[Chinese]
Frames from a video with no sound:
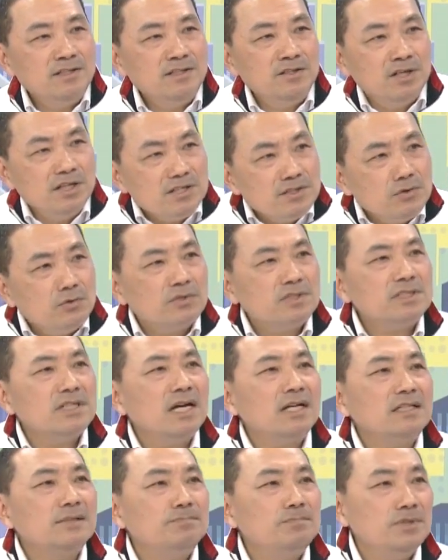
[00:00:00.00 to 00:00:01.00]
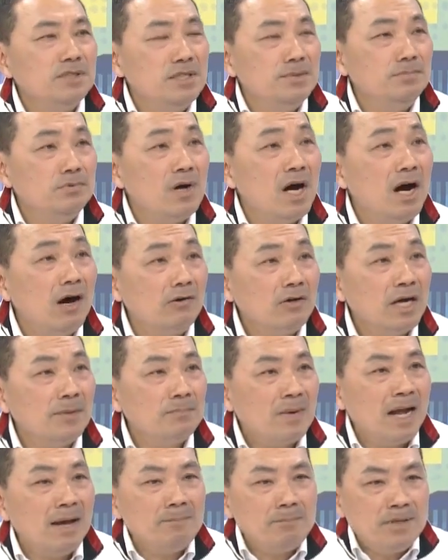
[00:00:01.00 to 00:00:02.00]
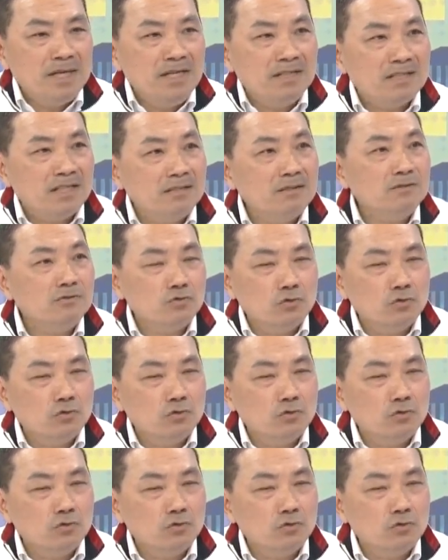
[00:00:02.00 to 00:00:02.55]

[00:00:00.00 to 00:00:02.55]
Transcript: 也许我这样的比喻不好了，把它比喻成